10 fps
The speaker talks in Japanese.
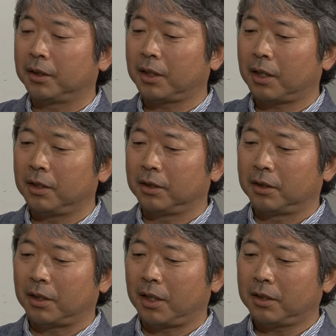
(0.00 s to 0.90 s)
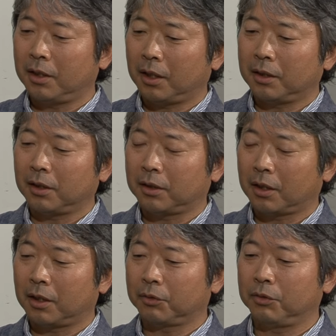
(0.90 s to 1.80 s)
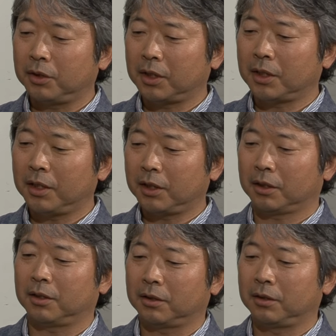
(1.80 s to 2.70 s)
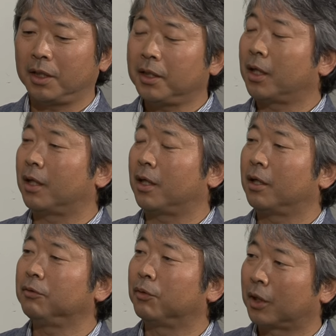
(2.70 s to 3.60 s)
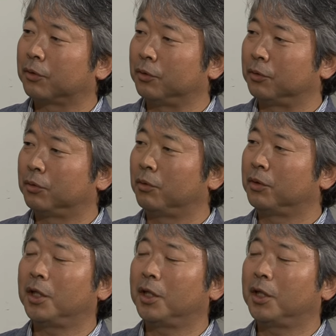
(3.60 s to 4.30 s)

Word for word: ただ明らかになったからといって、じゃあ何かあるのかというと、